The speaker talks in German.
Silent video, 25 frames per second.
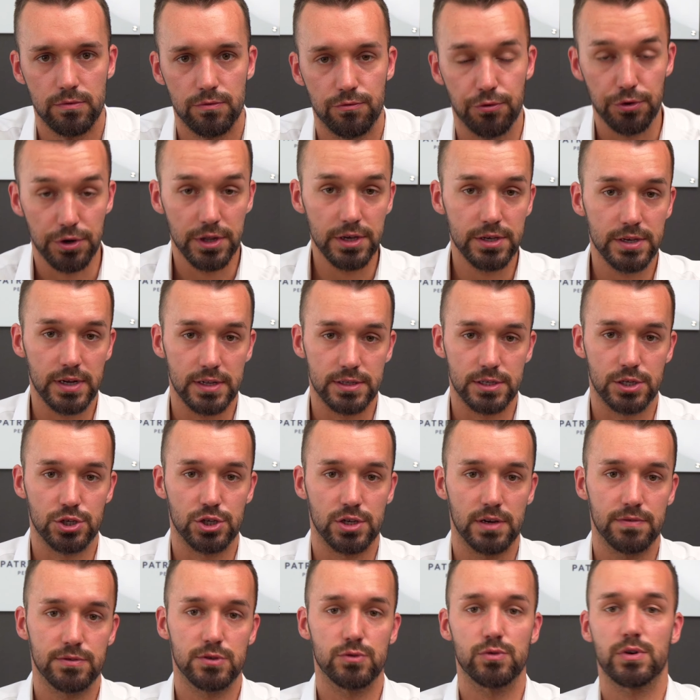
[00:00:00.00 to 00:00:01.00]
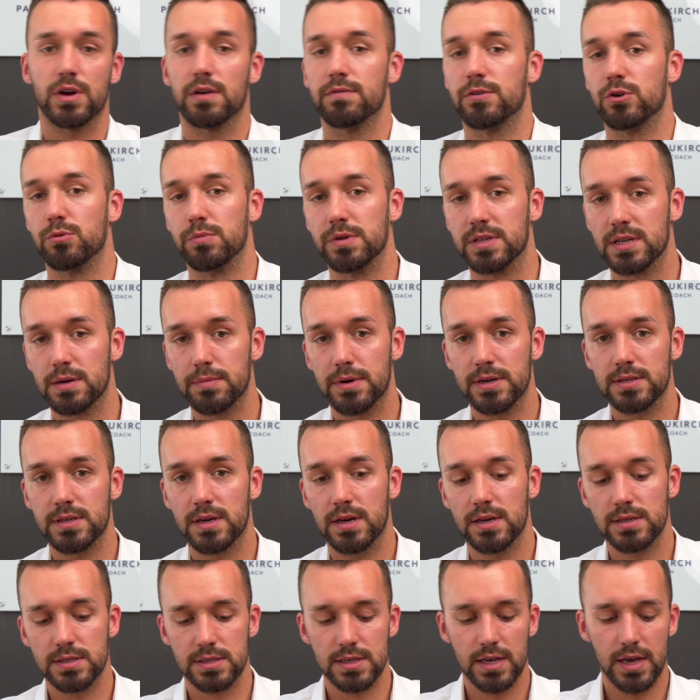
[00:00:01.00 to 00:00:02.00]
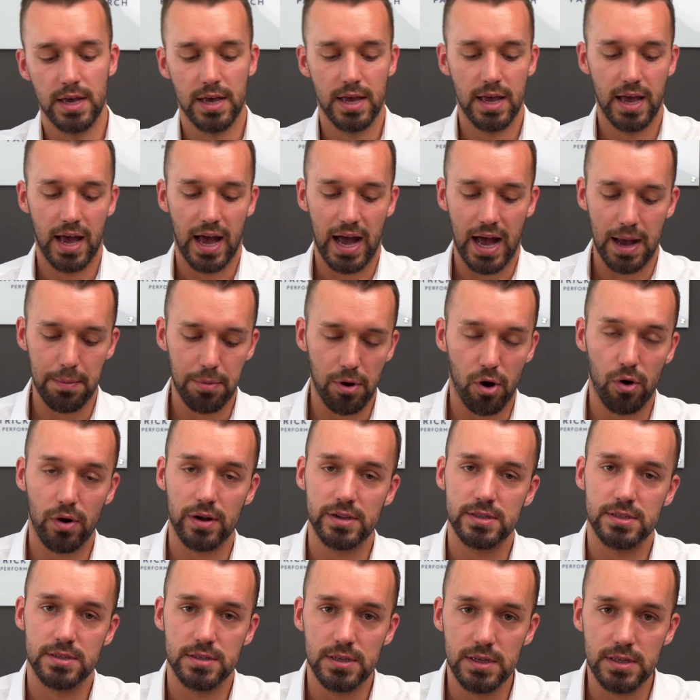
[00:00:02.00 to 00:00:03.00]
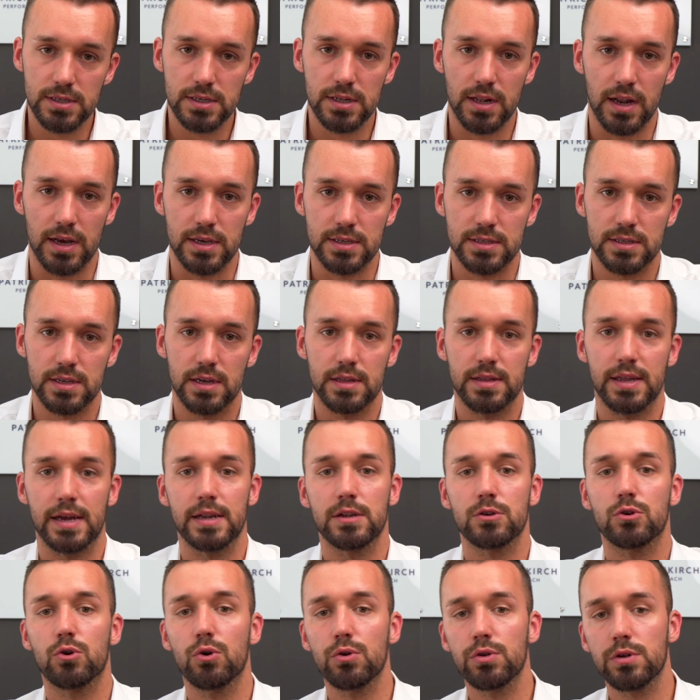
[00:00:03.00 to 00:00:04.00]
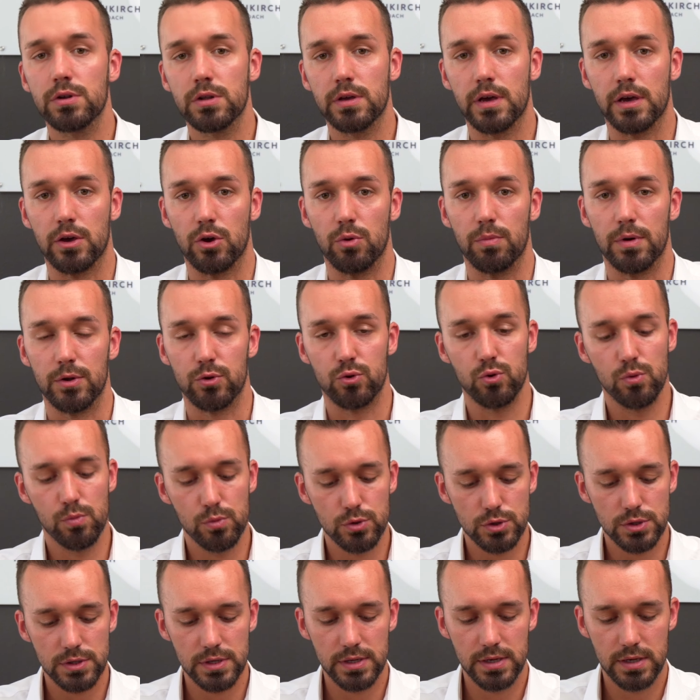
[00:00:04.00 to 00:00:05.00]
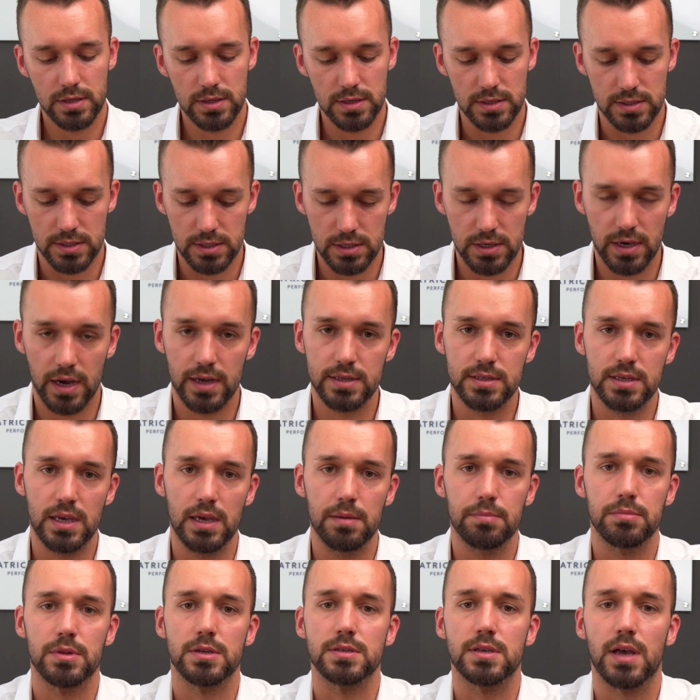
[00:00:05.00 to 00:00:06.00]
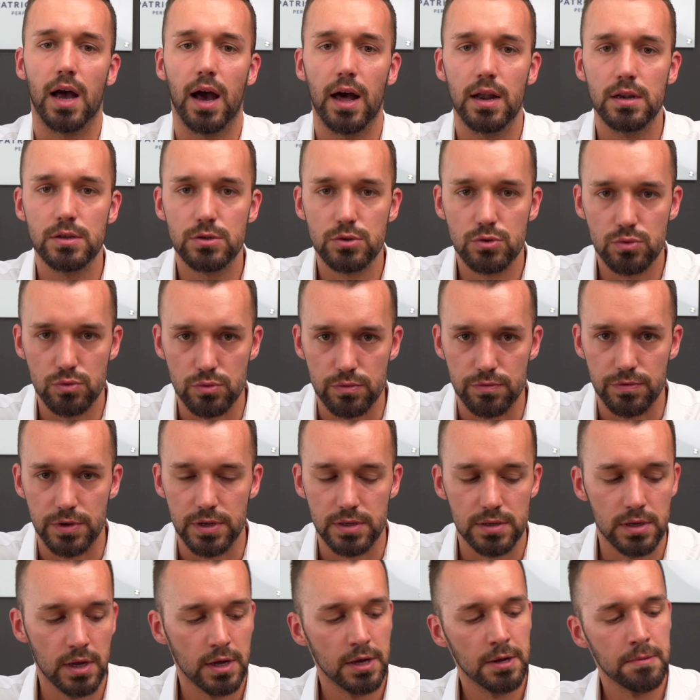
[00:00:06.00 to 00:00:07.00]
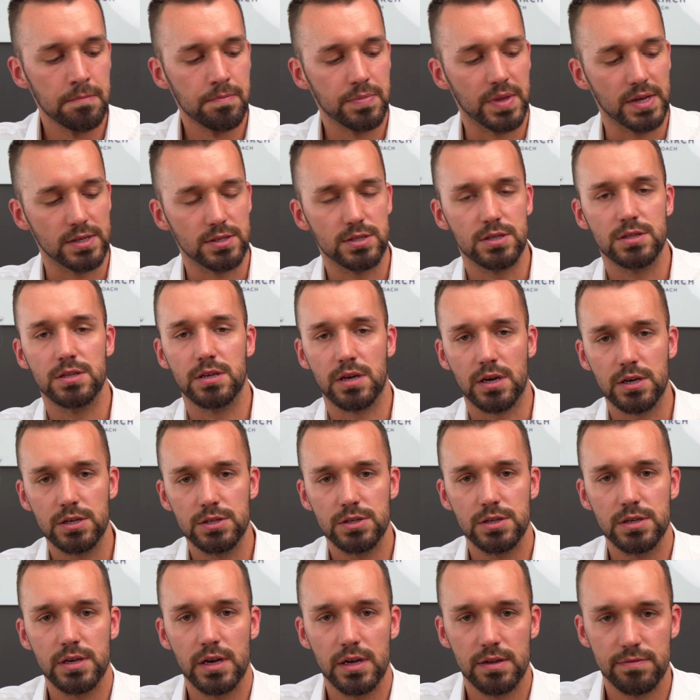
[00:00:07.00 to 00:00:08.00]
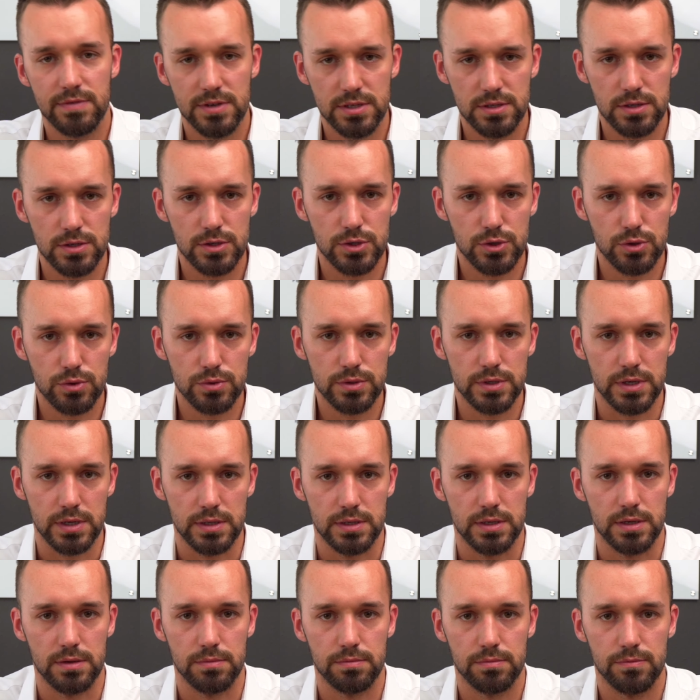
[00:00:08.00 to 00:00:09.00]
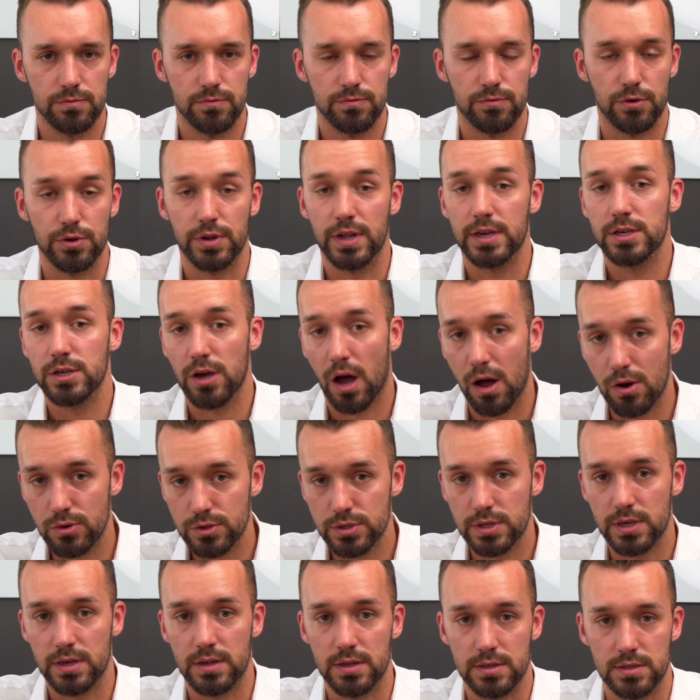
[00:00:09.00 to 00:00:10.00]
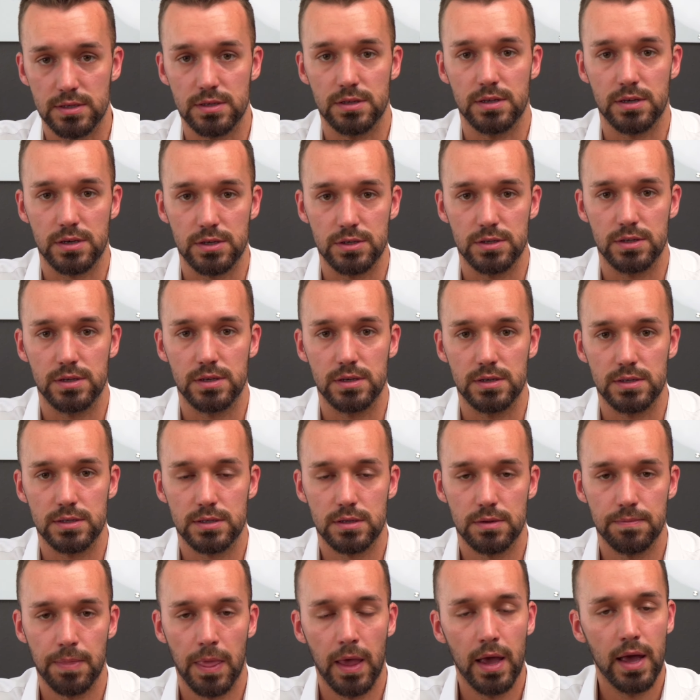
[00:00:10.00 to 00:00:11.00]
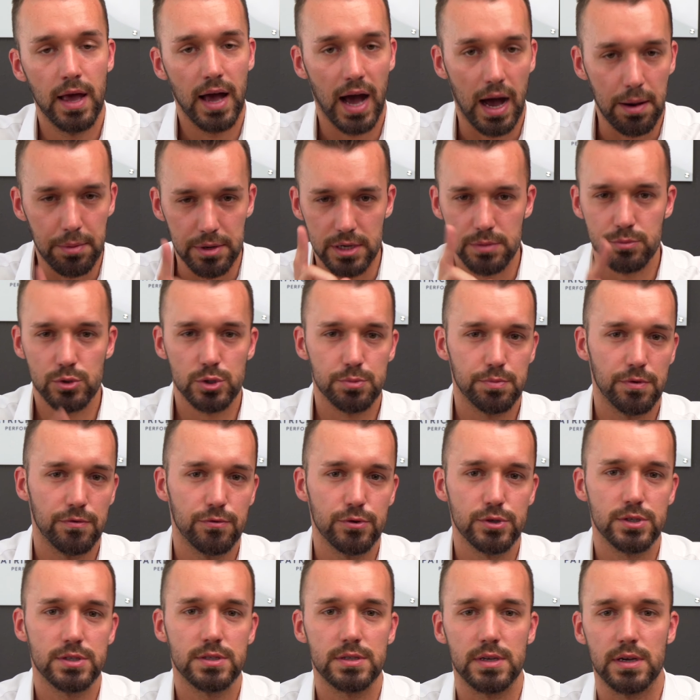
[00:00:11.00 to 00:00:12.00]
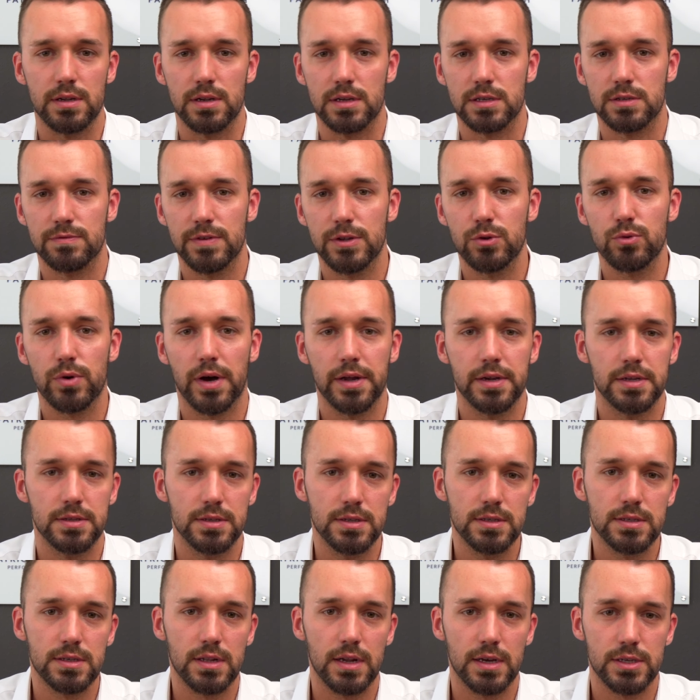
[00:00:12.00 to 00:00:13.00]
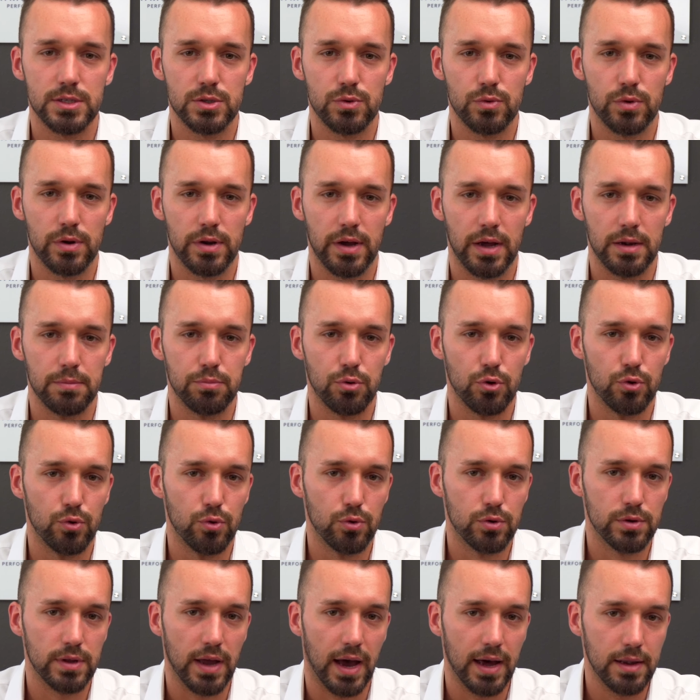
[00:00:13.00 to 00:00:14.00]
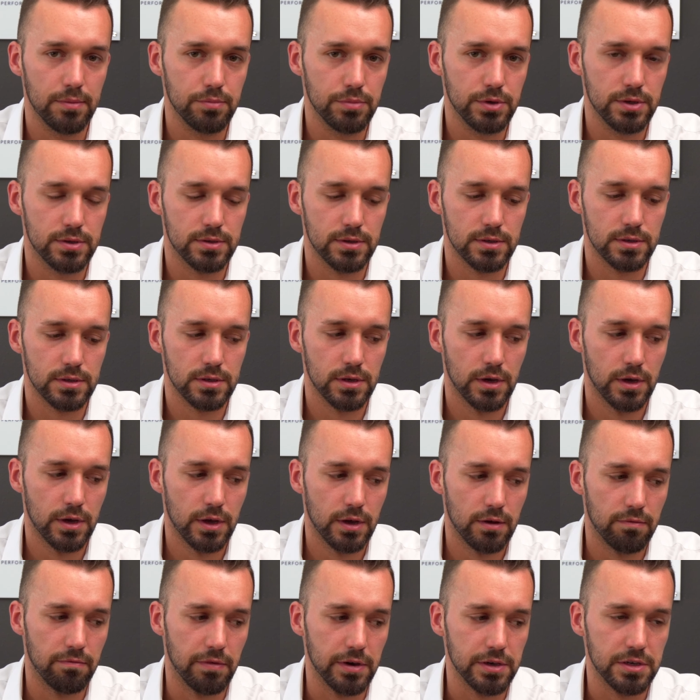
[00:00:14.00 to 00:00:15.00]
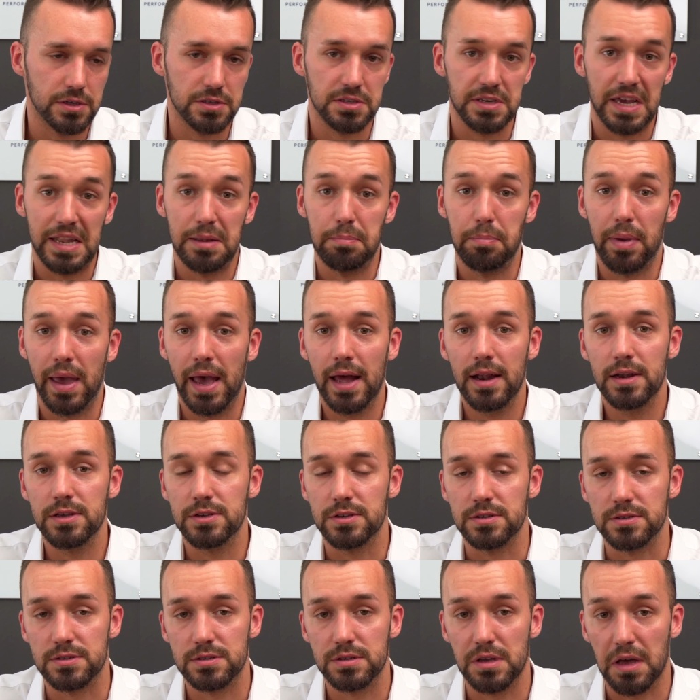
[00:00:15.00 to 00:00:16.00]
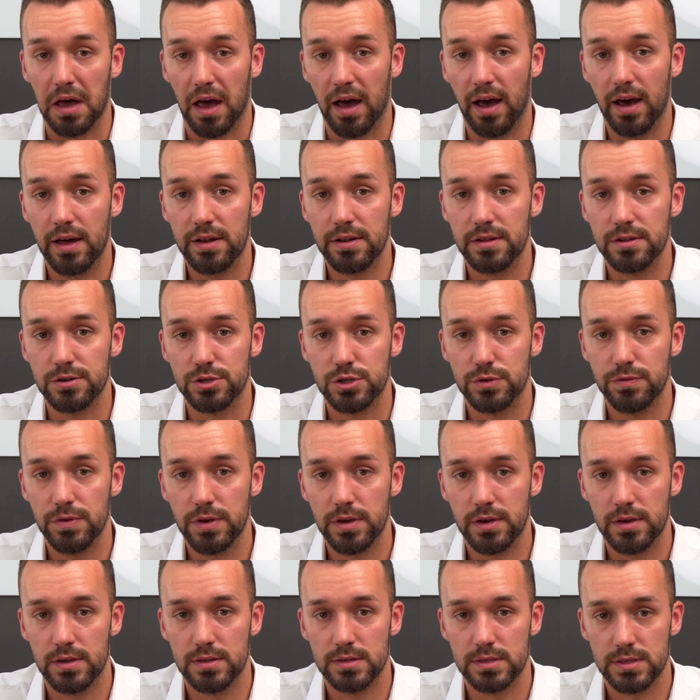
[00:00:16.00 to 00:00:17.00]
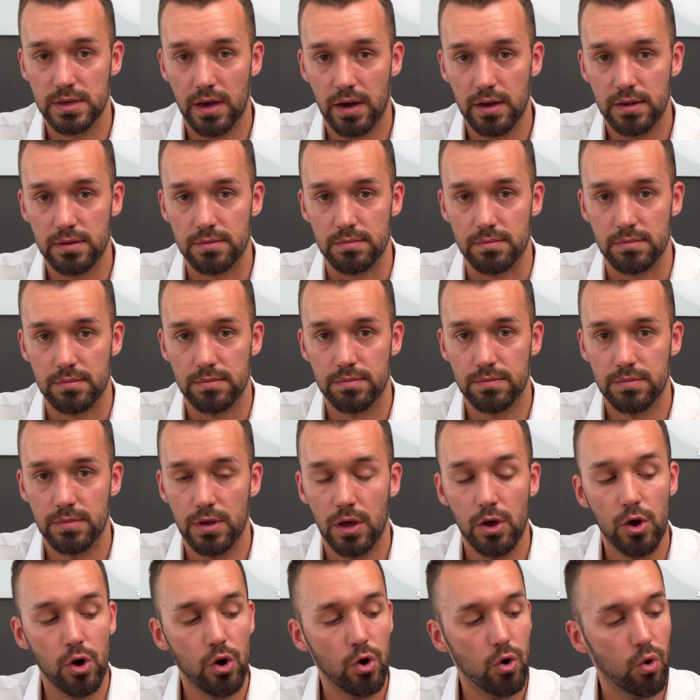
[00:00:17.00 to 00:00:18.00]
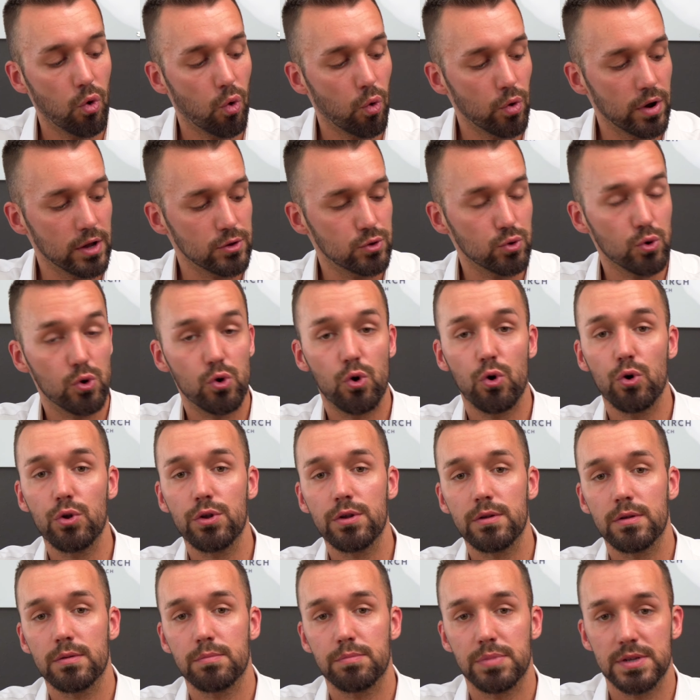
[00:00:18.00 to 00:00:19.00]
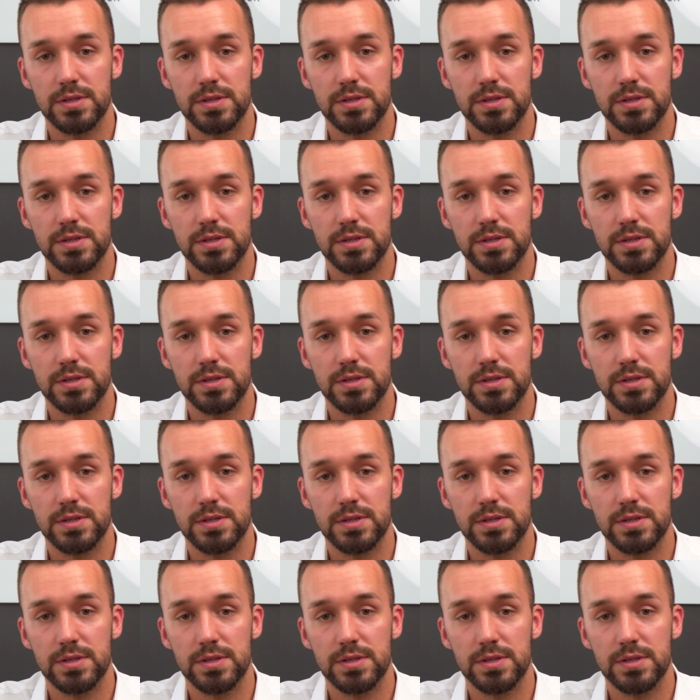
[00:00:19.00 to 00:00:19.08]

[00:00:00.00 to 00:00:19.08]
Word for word: Für dich als Geschäftsführer, wenn du Mitarbeiter hast, aber auch als Dienstleister deinen Kunden gegenüber. Du musst ihnen die Sicherheit geben, dass alles gut wird, dass sie die richtige Investition tätigen, von der ich ausgehe, dass sie die richtige ist. Aber dir muss bewusst sein, dass wenn du eine Dienstleistung oder ein Produkt anbietest, welches entbehrlich ist, gerade in schwierigen Zeiten, oder du Kunden